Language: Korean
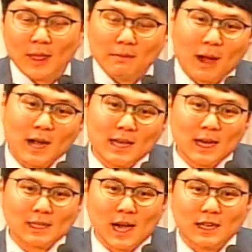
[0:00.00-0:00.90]

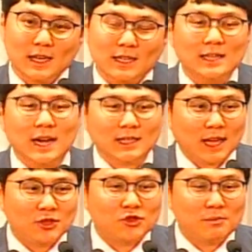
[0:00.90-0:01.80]
마리아상이 그냥
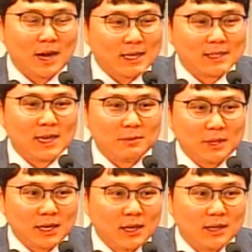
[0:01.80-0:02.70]
단순
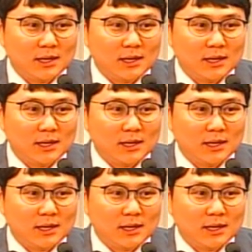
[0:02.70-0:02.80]
마리아상입니까?